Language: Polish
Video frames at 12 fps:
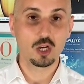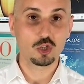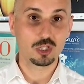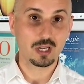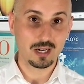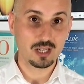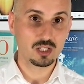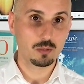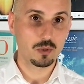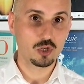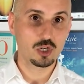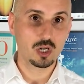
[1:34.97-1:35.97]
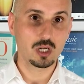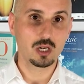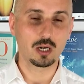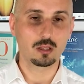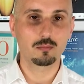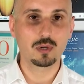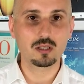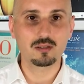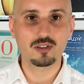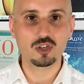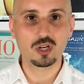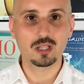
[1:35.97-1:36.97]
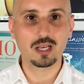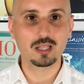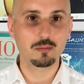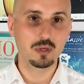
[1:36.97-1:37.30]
14 października to bardzo ważna data,